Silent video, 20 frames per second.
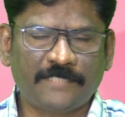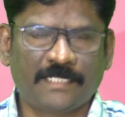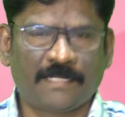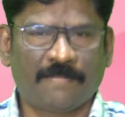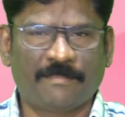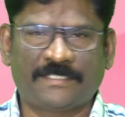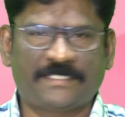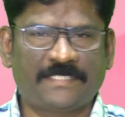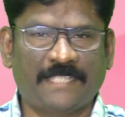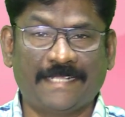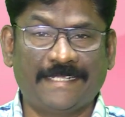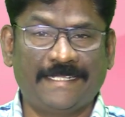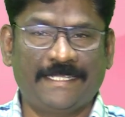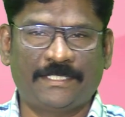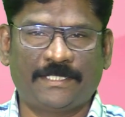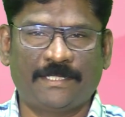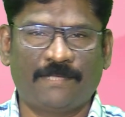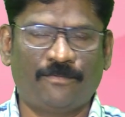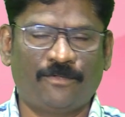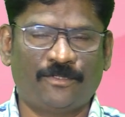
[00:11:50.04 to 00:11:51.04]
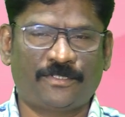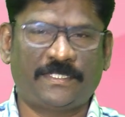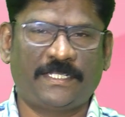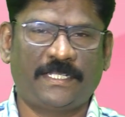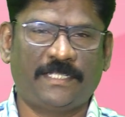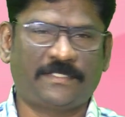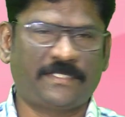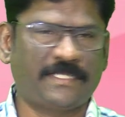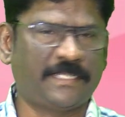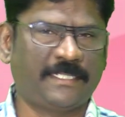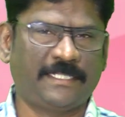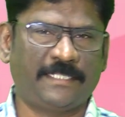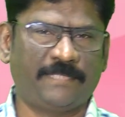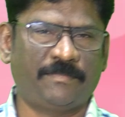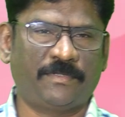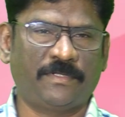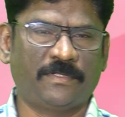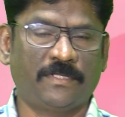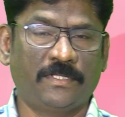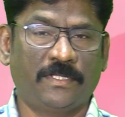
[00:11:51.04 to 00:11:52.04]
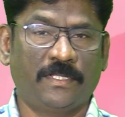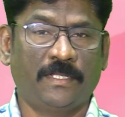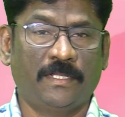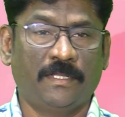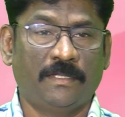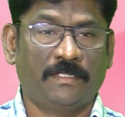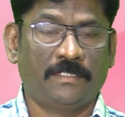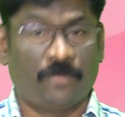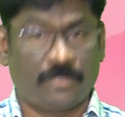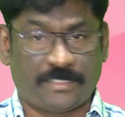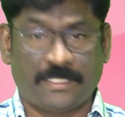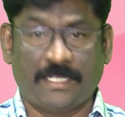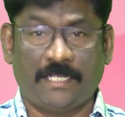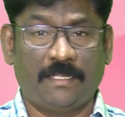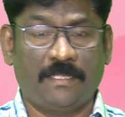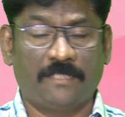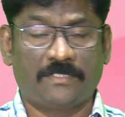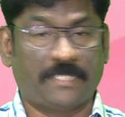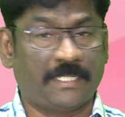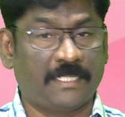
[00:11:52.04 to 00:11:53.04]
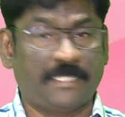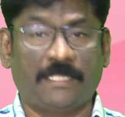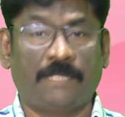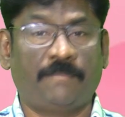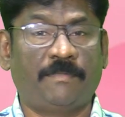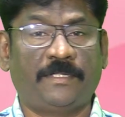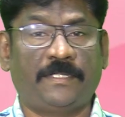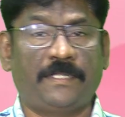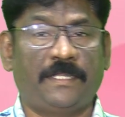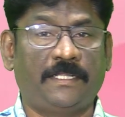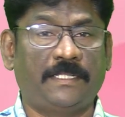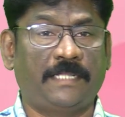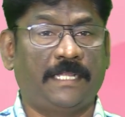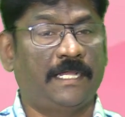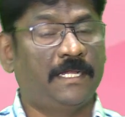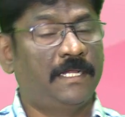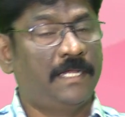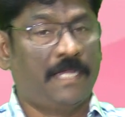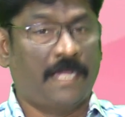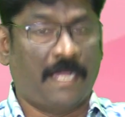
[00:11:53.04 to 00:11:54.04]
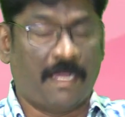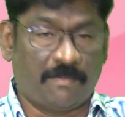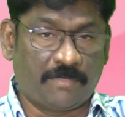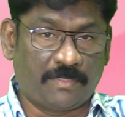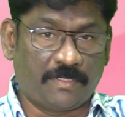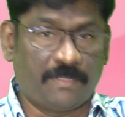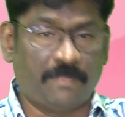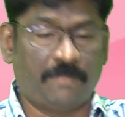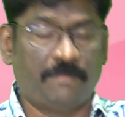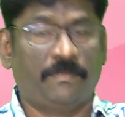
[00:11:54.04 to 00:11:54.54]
நமக்கு சங்கீதத்தில் மோசையை சங்கீதம் இருக்குது மோசையில் சங்கீதம் மட்டும் எழுதலை அவர்